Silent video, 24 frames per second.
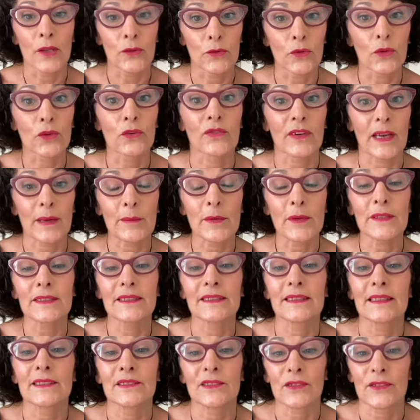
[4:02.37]
Donc vraiment,
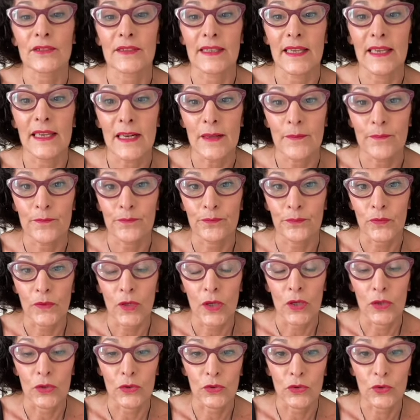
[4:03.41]
c'est essentiel
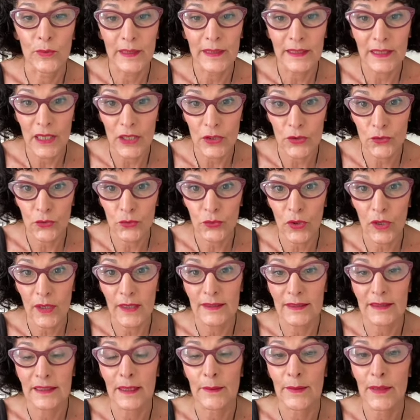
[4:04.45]
de mettre à
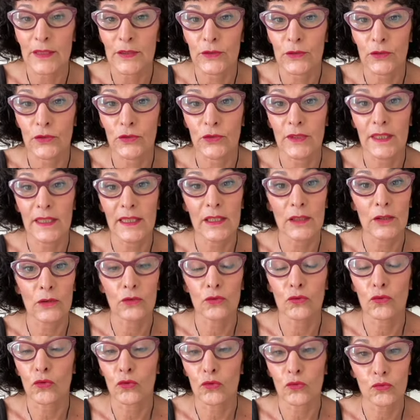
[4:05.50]
jour ta base de données
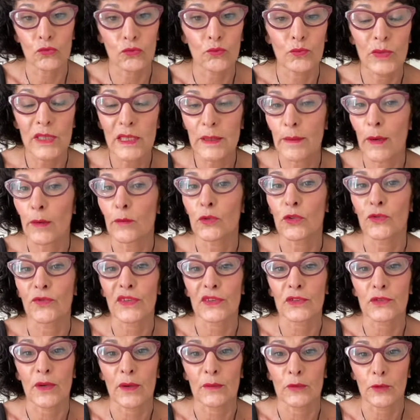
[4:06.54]
minimum de
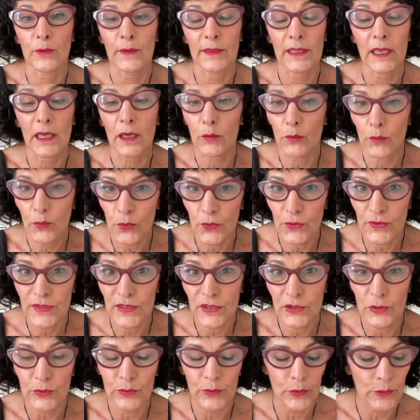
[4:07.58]
façon hebdomadaire, plus
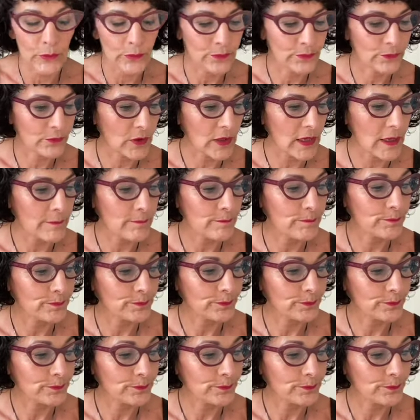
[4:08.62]
si tu peux. Voilà.